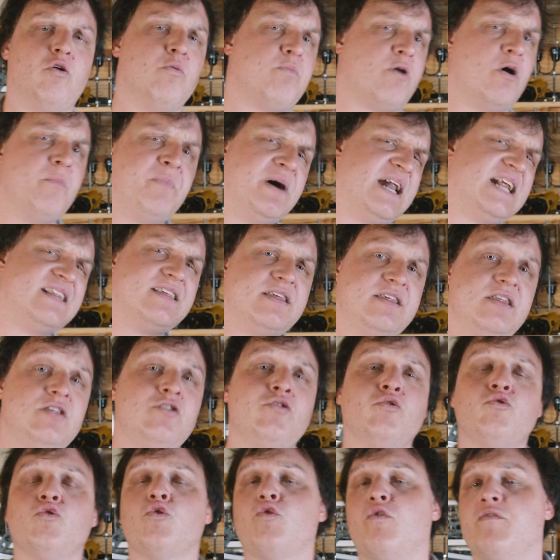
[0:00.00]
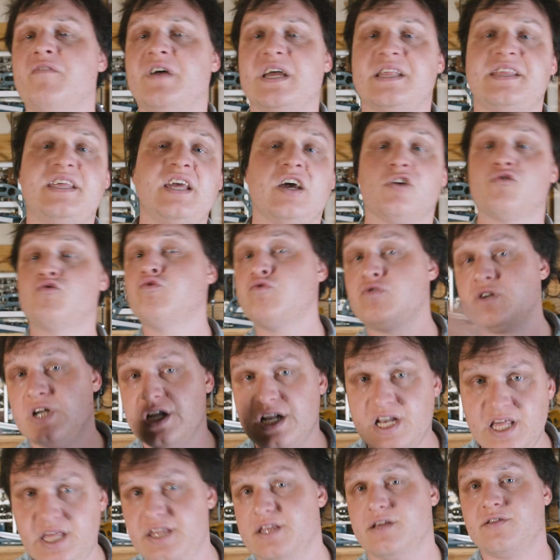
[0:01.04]
On ne prend pas la décision de convertir toutes
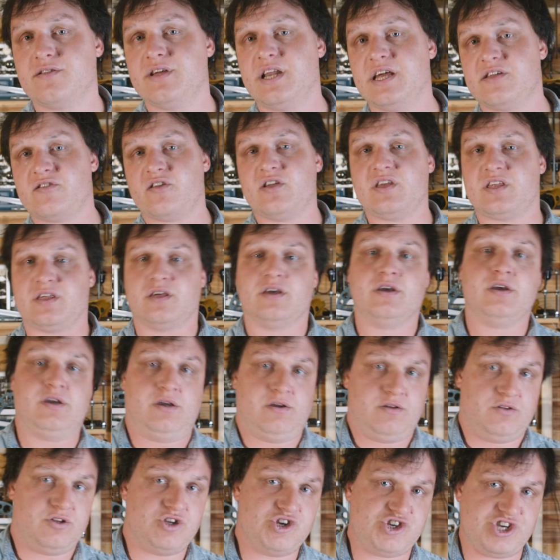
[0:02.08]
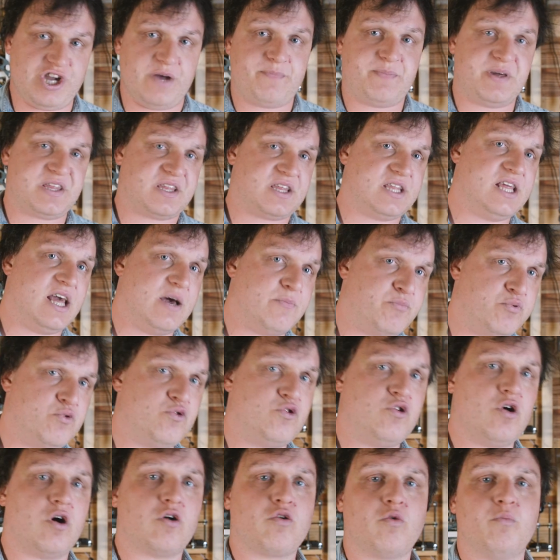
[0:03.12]
les lignes en électrique. Déjà parce qu'il y a
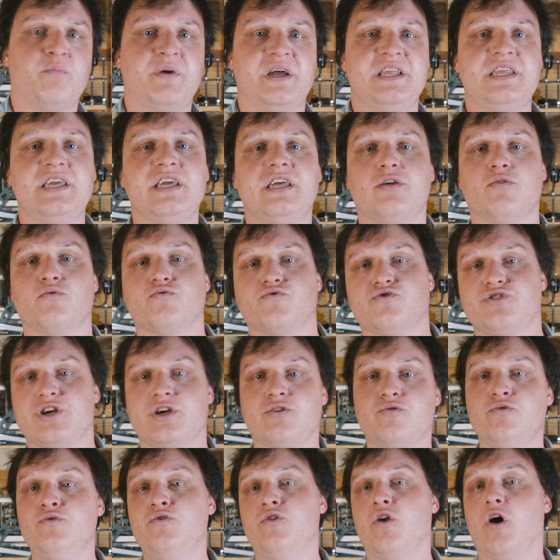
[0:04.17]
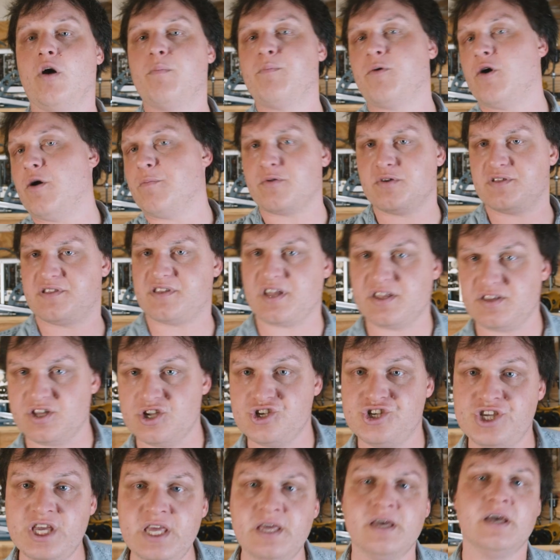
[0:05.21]
plusieurs compagnies qui ont chacune leur propre
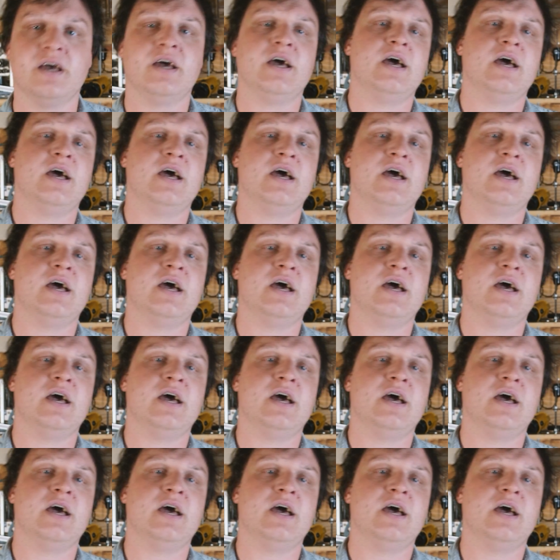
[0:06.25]
stratégie,